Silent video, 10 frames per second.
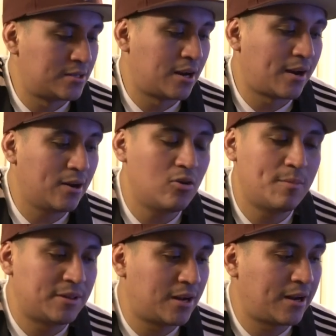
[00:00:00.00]
hacer arreglos, a
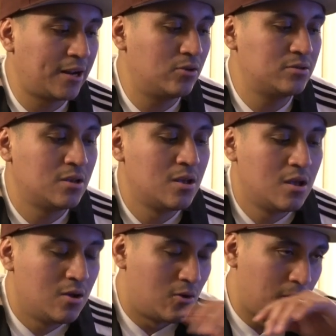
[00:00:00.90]
meter arreglos.
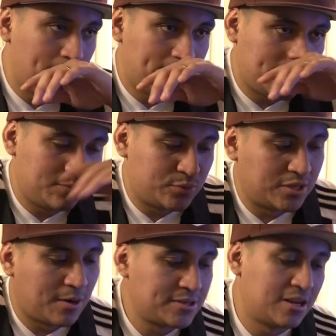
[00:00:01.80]
Obviamente, pues si
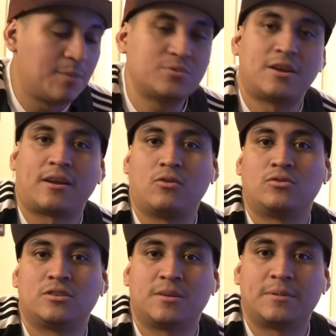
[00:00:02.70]
grabas en la, pues el arreglo
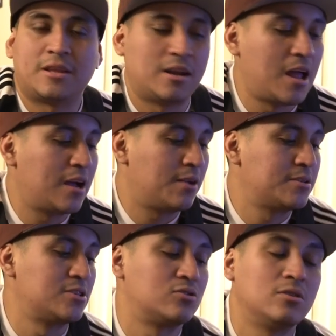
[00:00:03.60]
tienes que meter en la, grabas
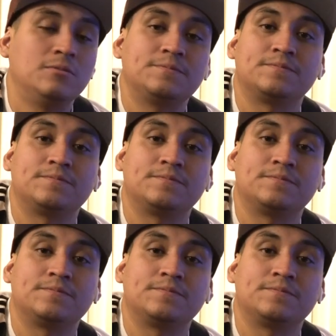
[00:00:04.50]
en sol,